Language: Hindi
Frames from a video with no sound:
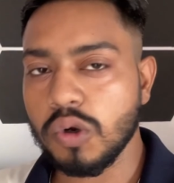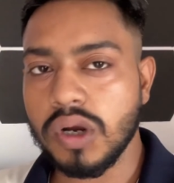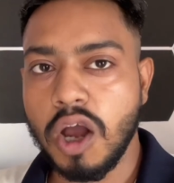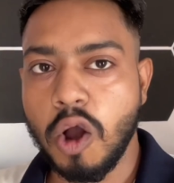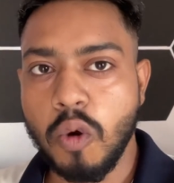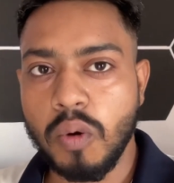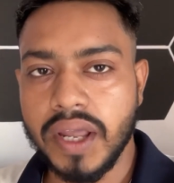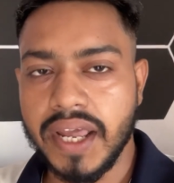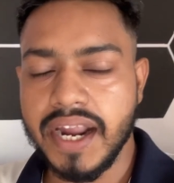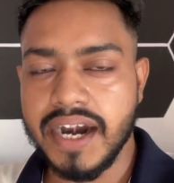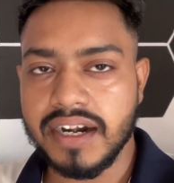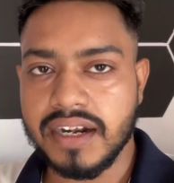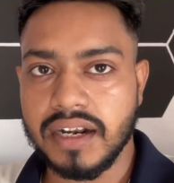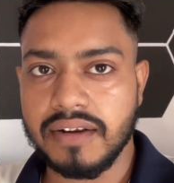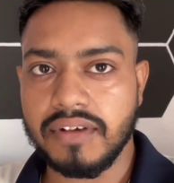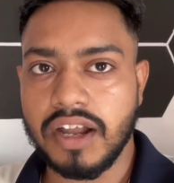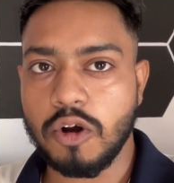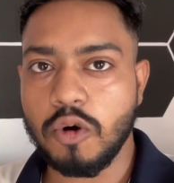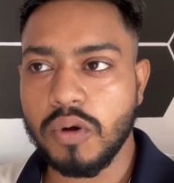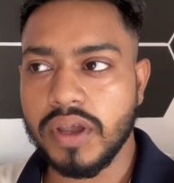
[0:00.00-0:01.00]
का हो गया एयरटेल
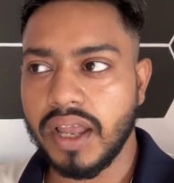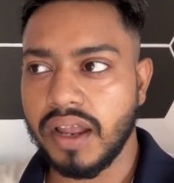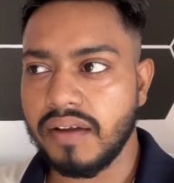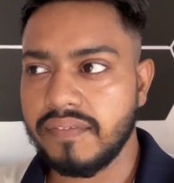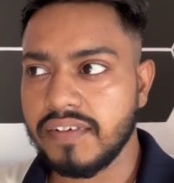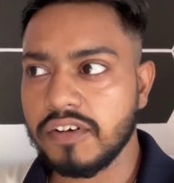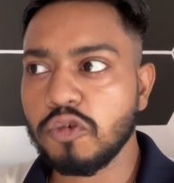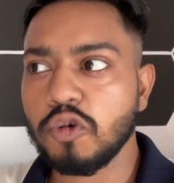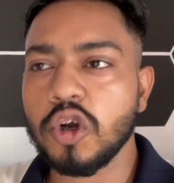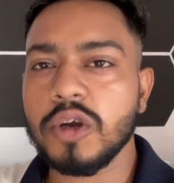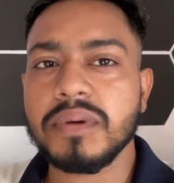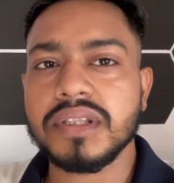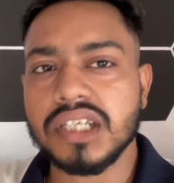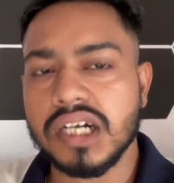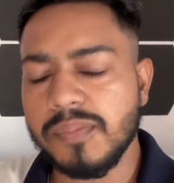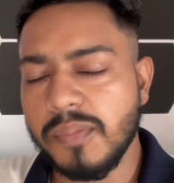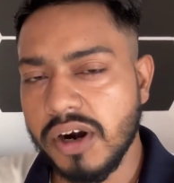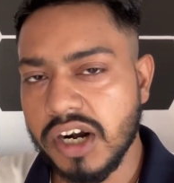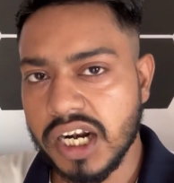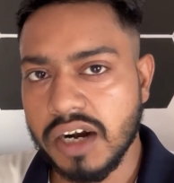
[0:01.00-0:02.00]
का हो गया या फिर कोई भी थर्ड
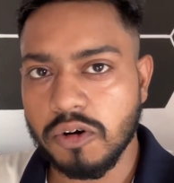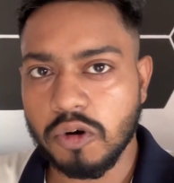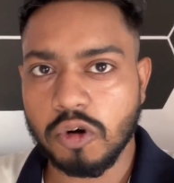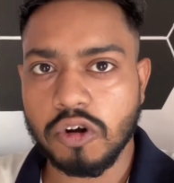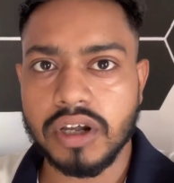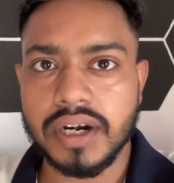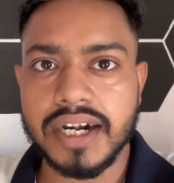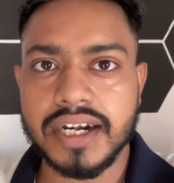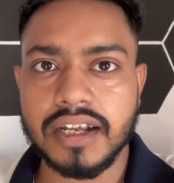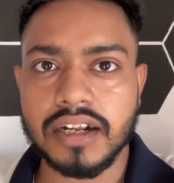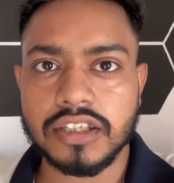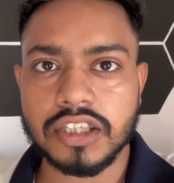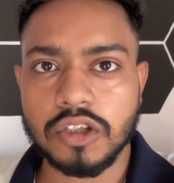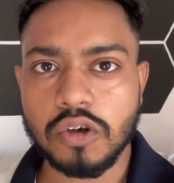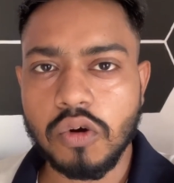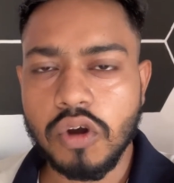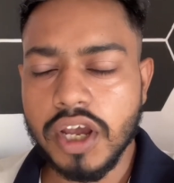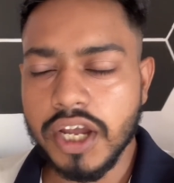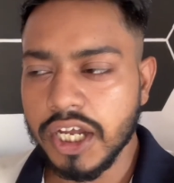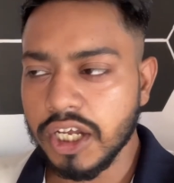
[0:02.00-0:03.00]
पार्टी राउटर को कनेक्ट करते हो
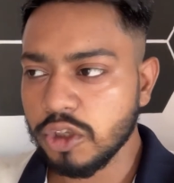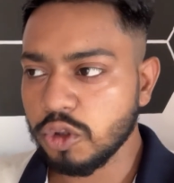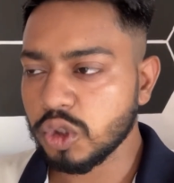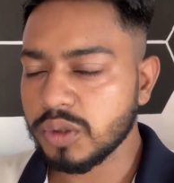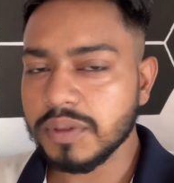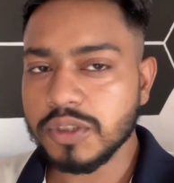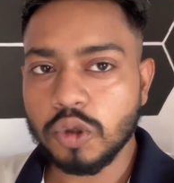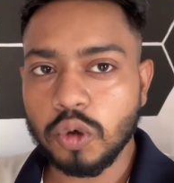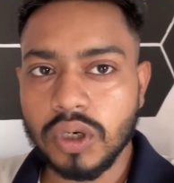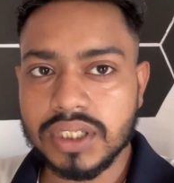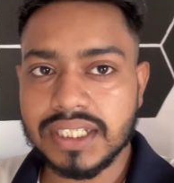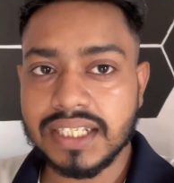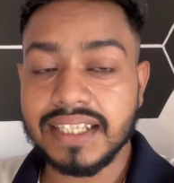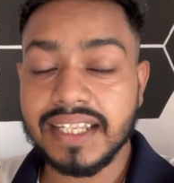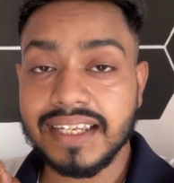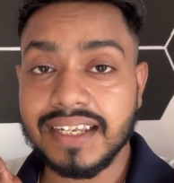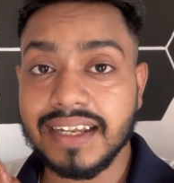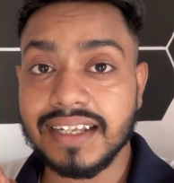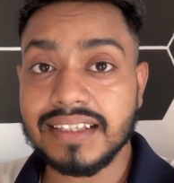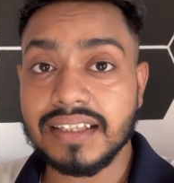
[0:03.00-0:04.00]
तो उसमें थोड़ा सा
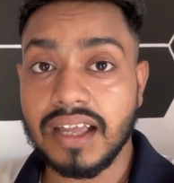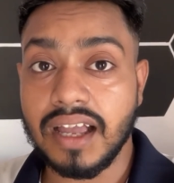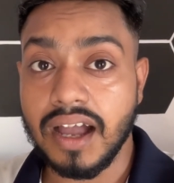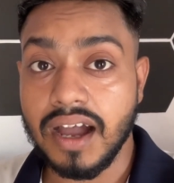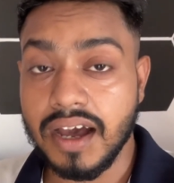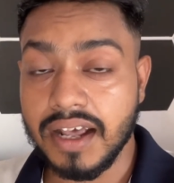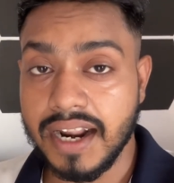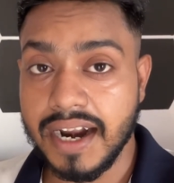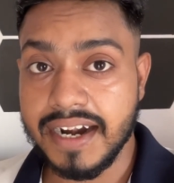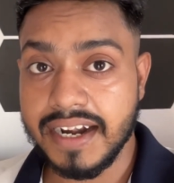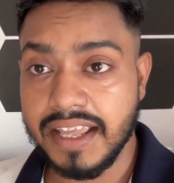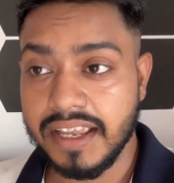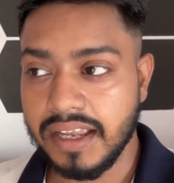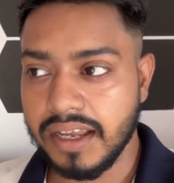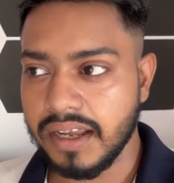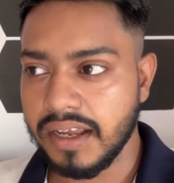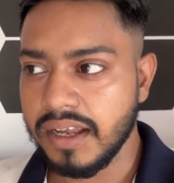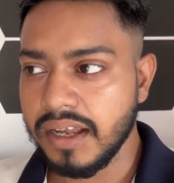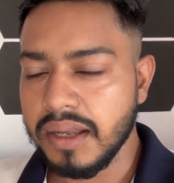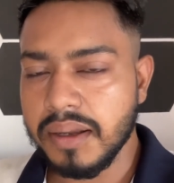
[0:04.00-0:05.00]
दिक्कत आ रहा है ठीक है
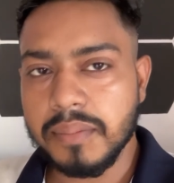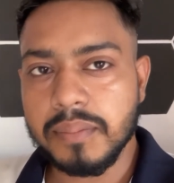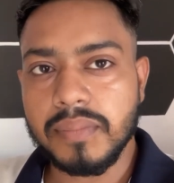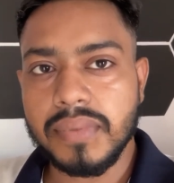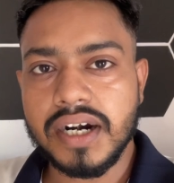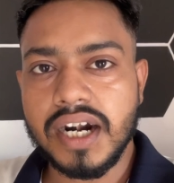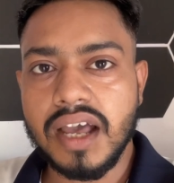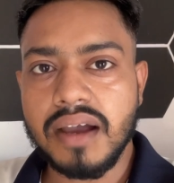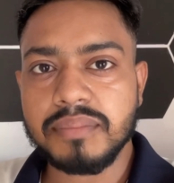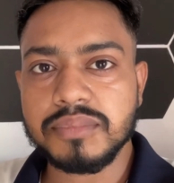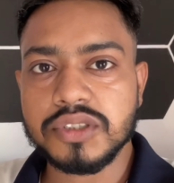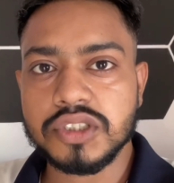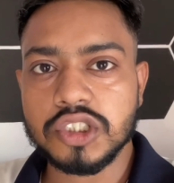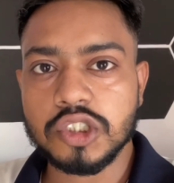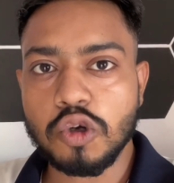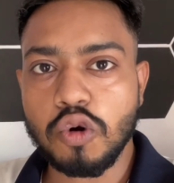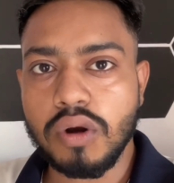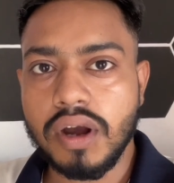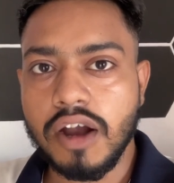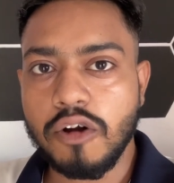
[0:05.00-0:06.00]
बट आप
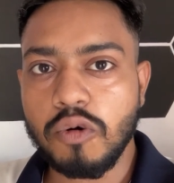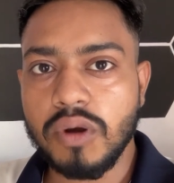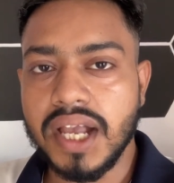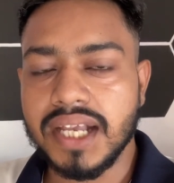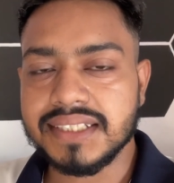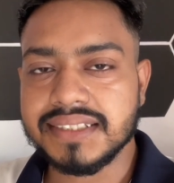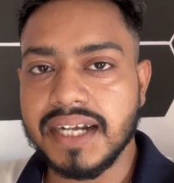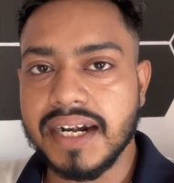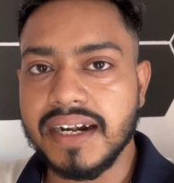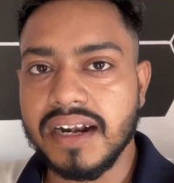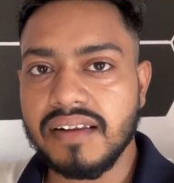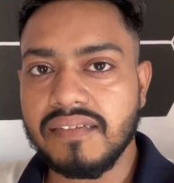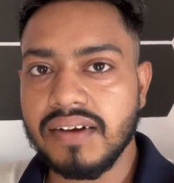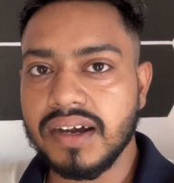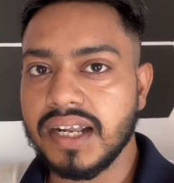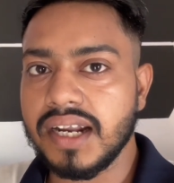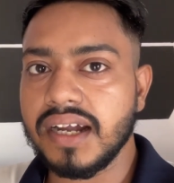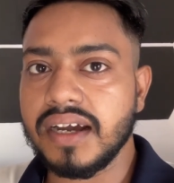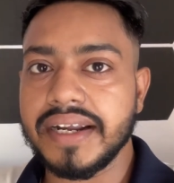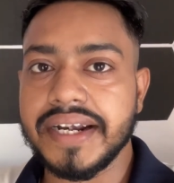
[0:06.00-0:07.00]
जियो का कोई एक्सटेंडर
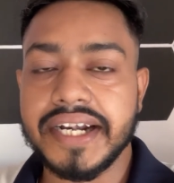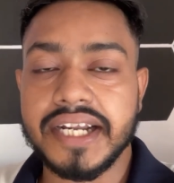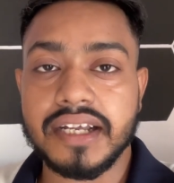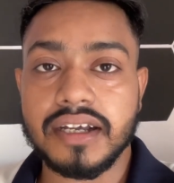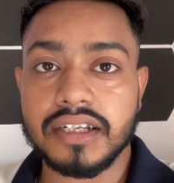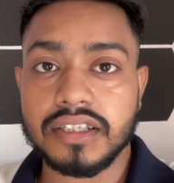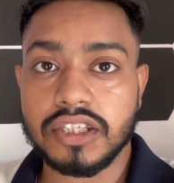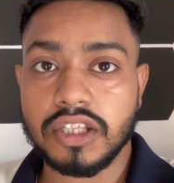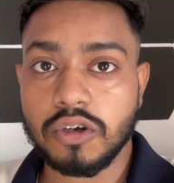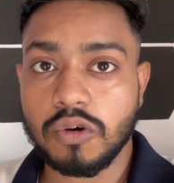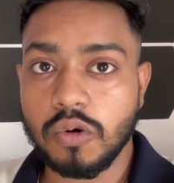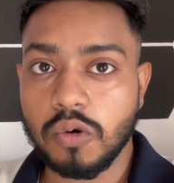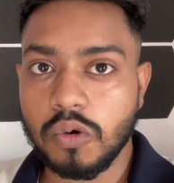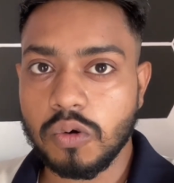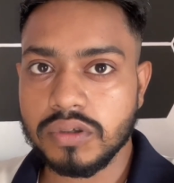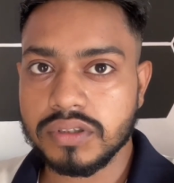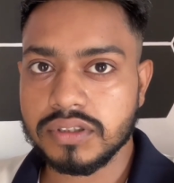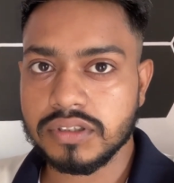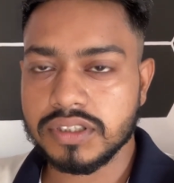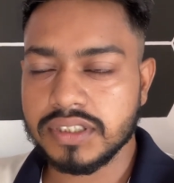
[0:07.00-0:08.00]
वगैरह कनेक्ट करते हो
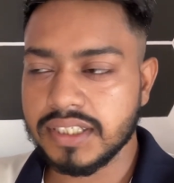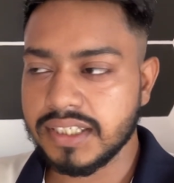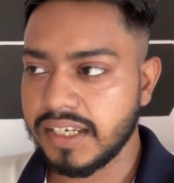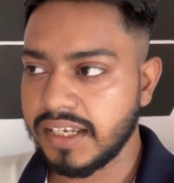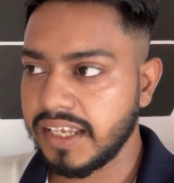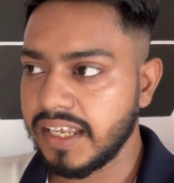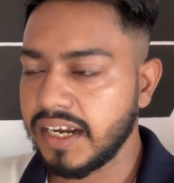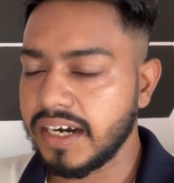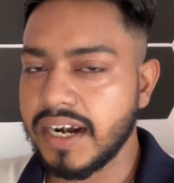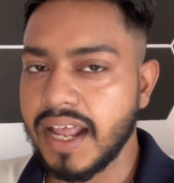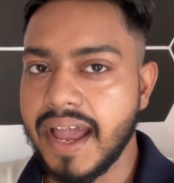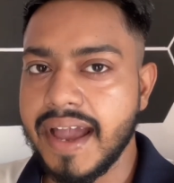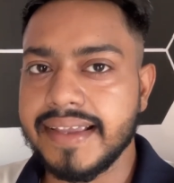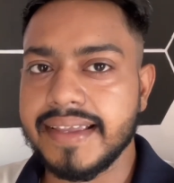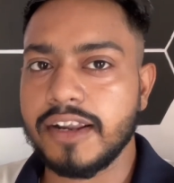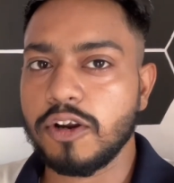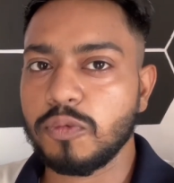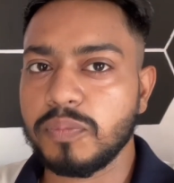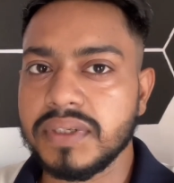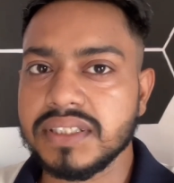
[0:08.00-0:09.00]
जैसे कि एक ढाई हज़ार
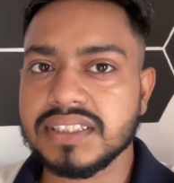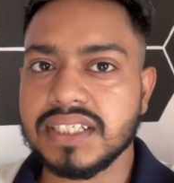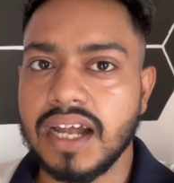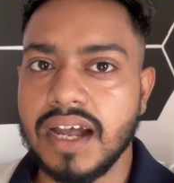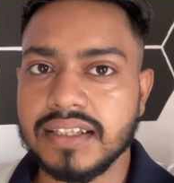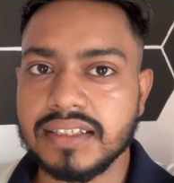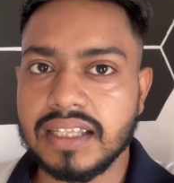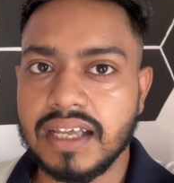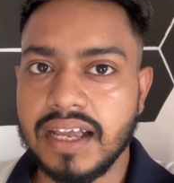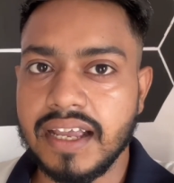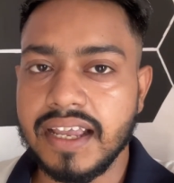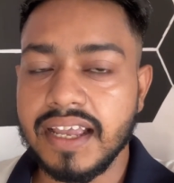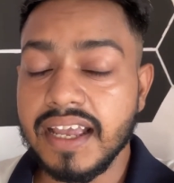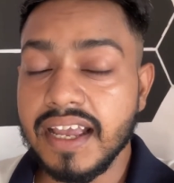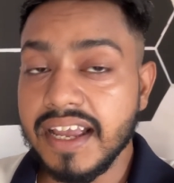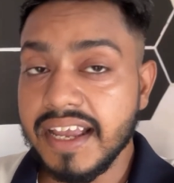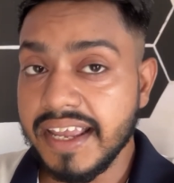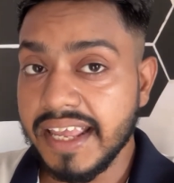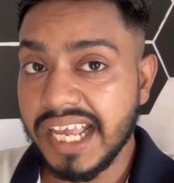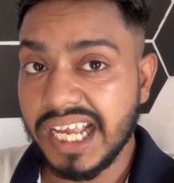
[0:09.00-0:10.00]
रुपीज़ का आता है
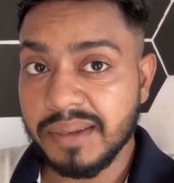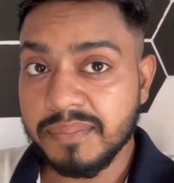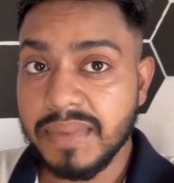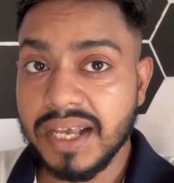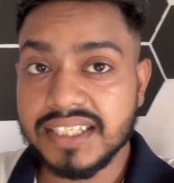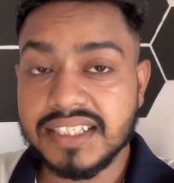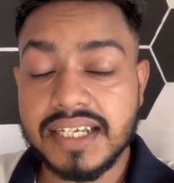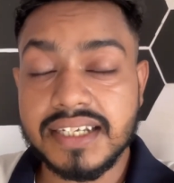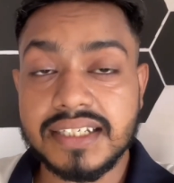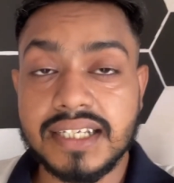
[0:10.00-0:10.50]
एक मैक्स